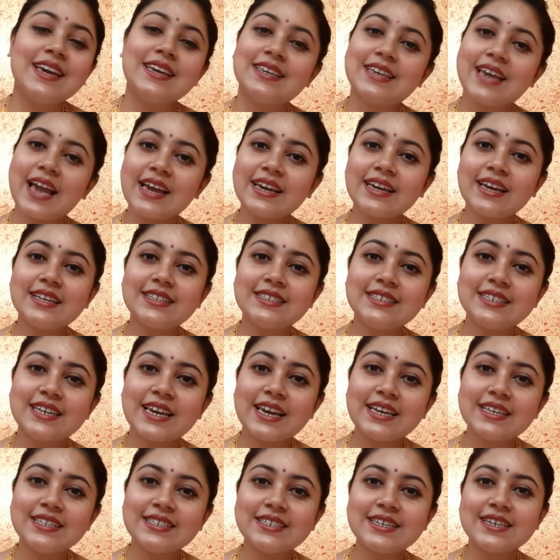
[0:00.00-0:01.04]
क्या क्या
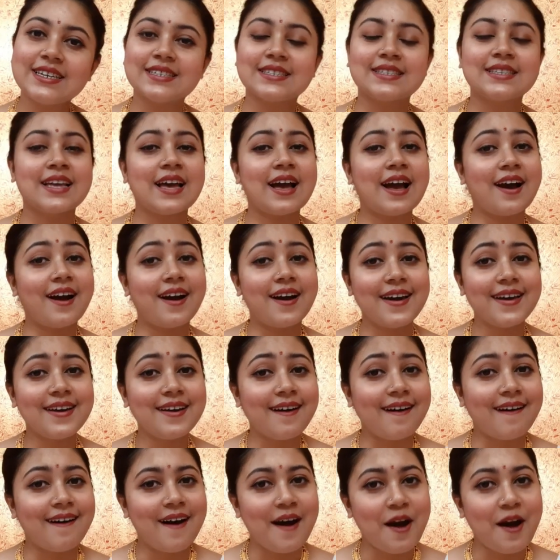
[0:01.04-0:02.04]
चेंजेस आएगा